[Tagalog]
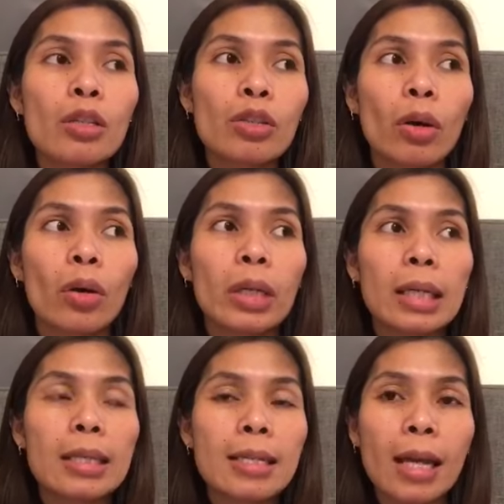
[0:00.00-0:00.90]
So,
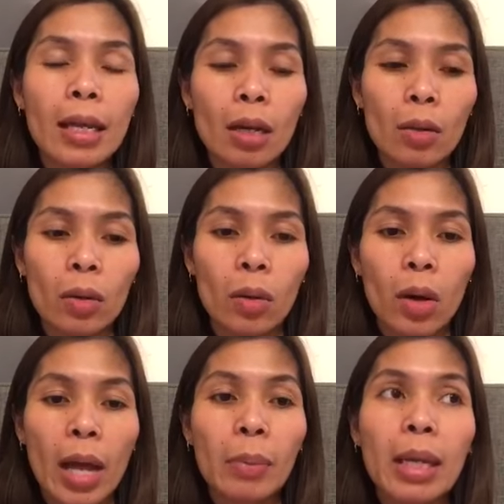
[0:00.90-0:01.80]
nag-decide
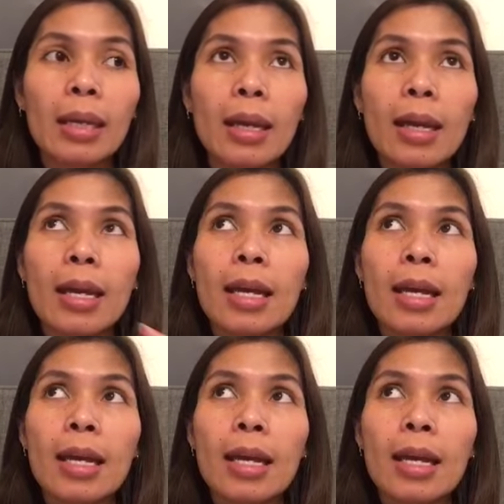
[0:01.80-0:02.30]
ako, I mean,